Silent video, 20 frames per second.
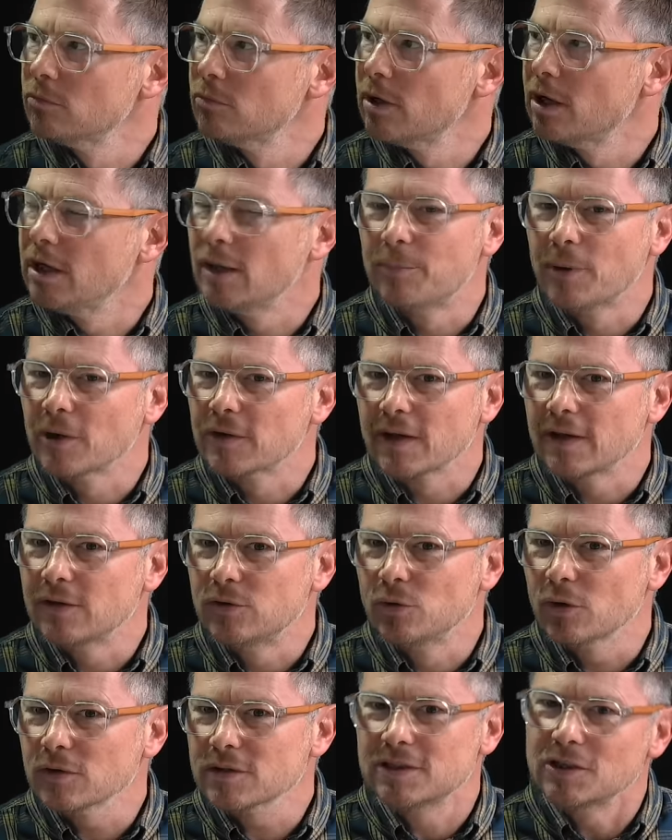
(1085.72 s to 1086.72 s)
Elle n'est pas très
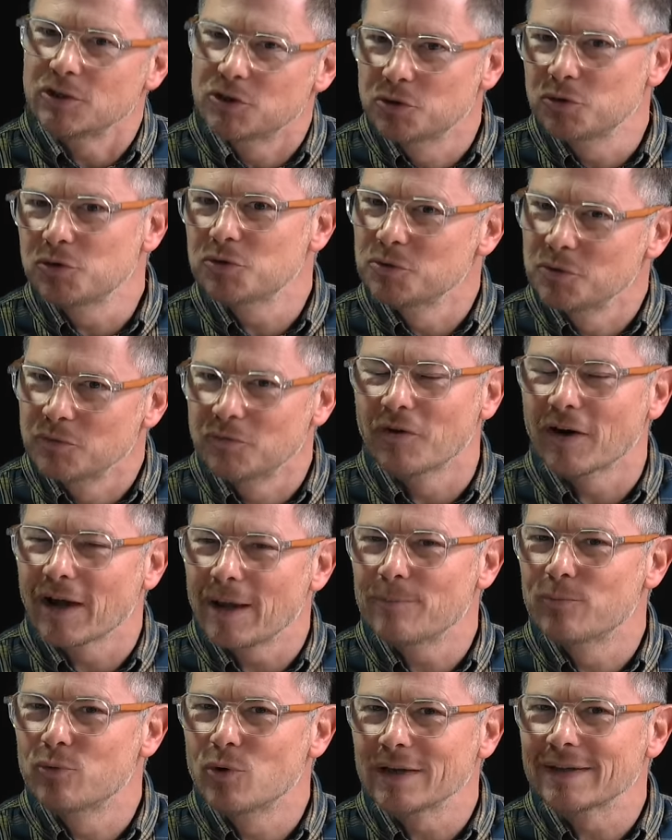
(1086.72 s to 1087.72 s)
dure, c'est juste une
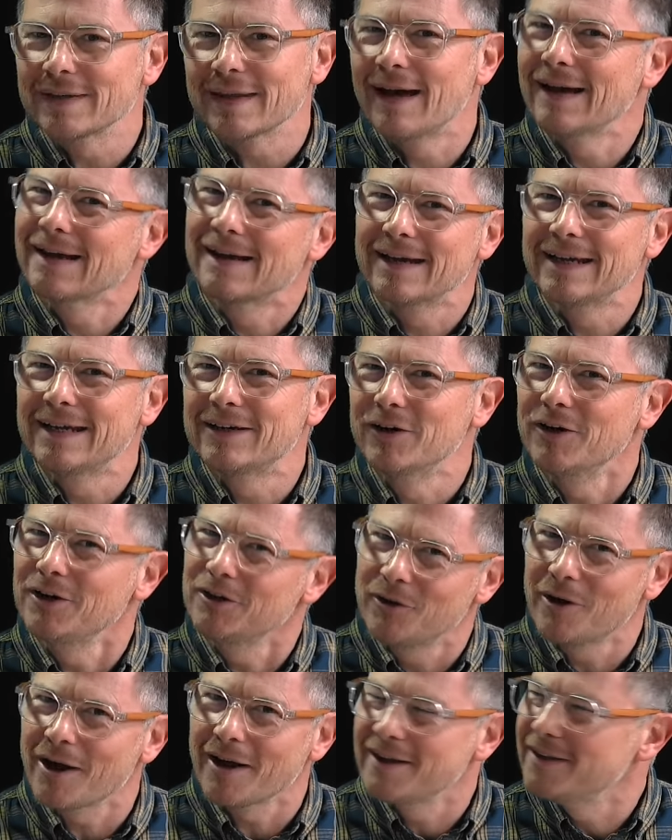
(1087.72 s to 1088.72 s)
vraie boîte agricole
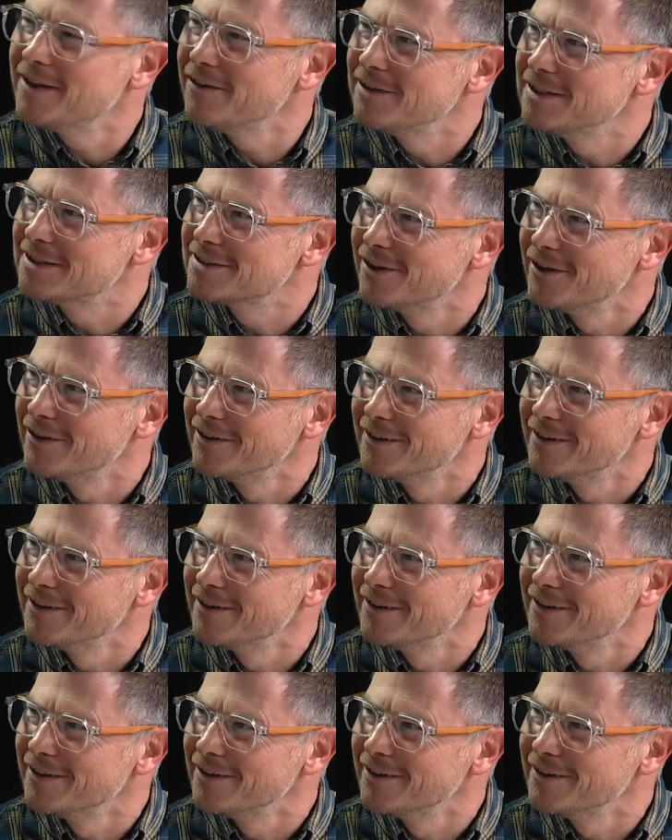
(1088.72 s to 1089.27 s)
de Harley Davidson,